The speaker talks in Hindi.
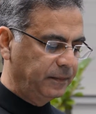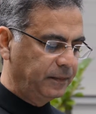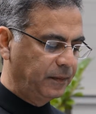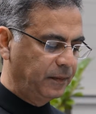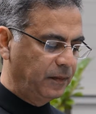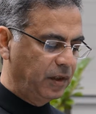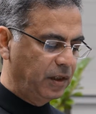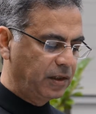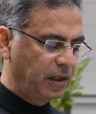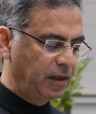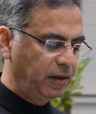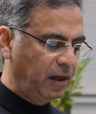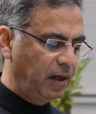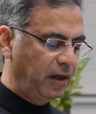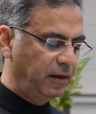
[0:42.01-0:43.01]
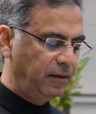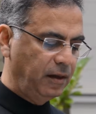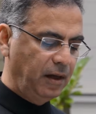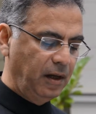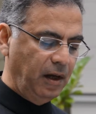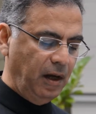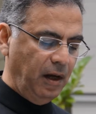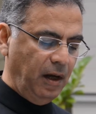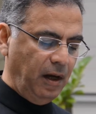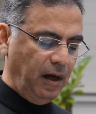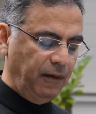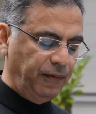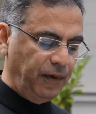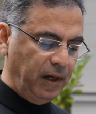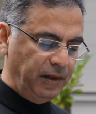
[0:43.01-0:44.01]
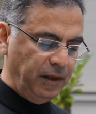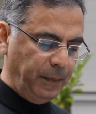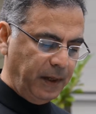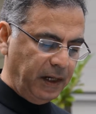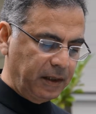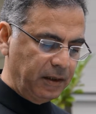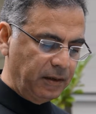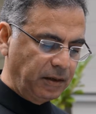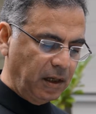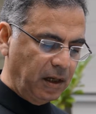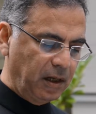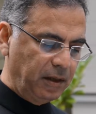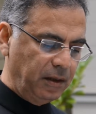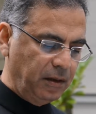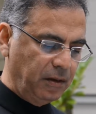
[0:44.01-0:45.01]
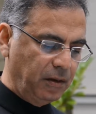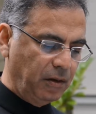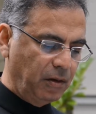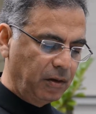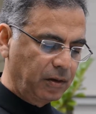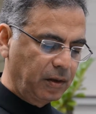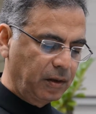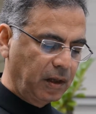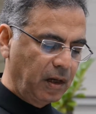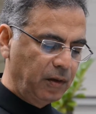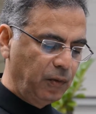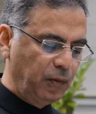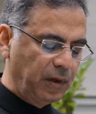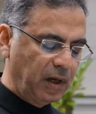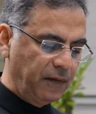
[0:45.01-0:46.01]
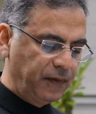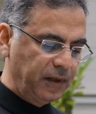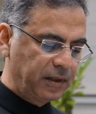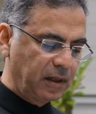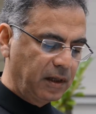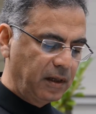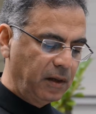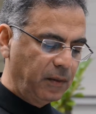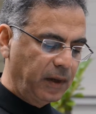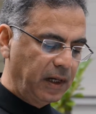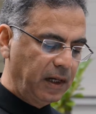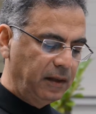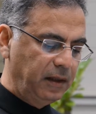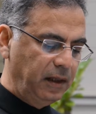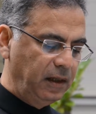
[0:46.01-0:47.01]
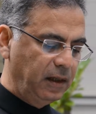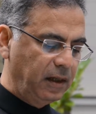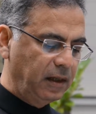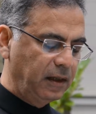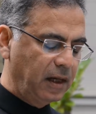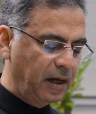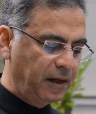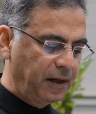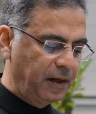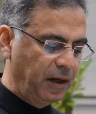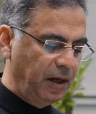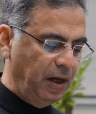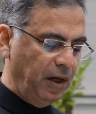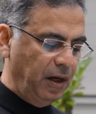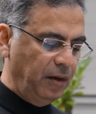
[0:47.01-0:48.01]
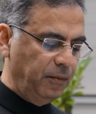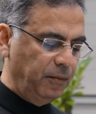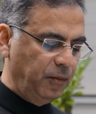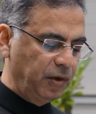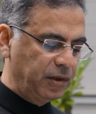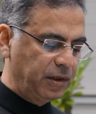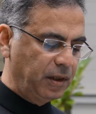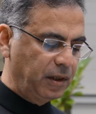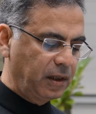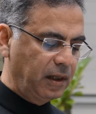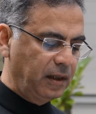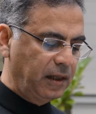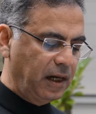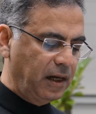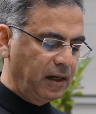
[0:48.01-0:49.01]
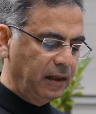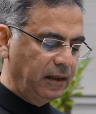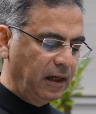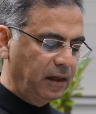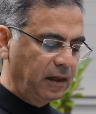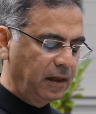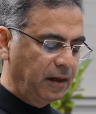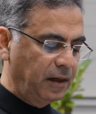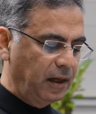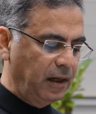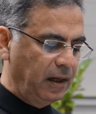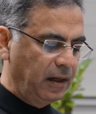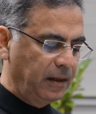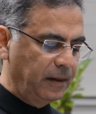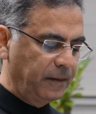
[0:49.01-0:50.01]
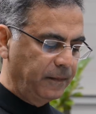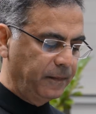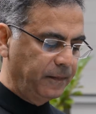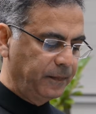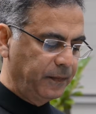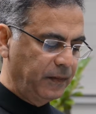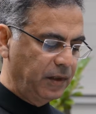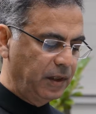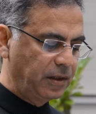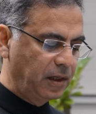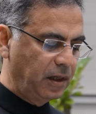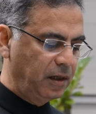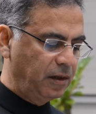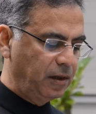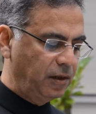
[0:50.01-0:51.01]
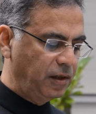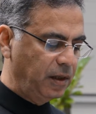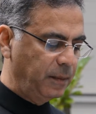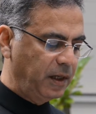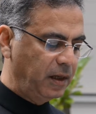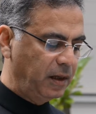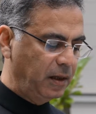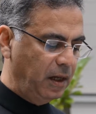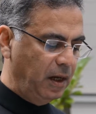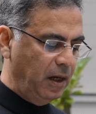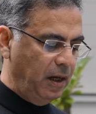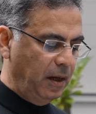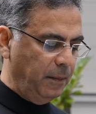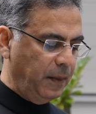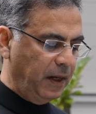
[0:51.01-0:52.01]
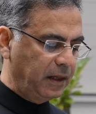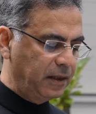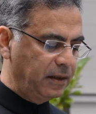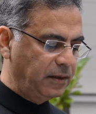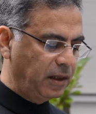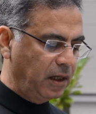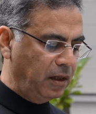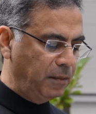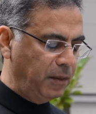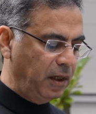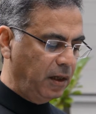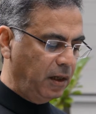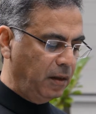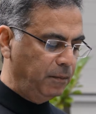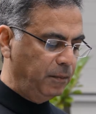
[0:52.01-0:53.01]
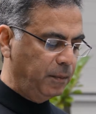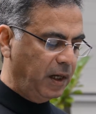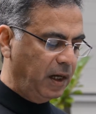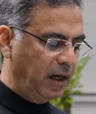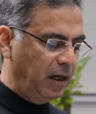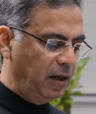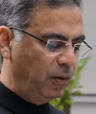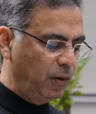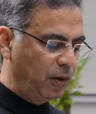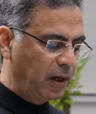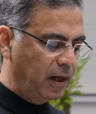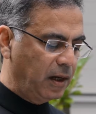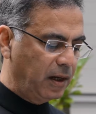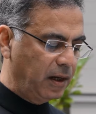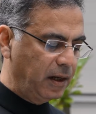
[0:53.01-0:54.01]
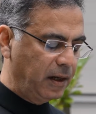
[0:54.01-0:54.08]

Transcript: जिसके तहत अफवाज पाकिस्तान और कानून नाफिज करने वाले दीगर अदारे मौसर किरदार अदा कर रहे हैं जिसके नतीजे में पाकिस्तान में अमन बहाल हो रहा है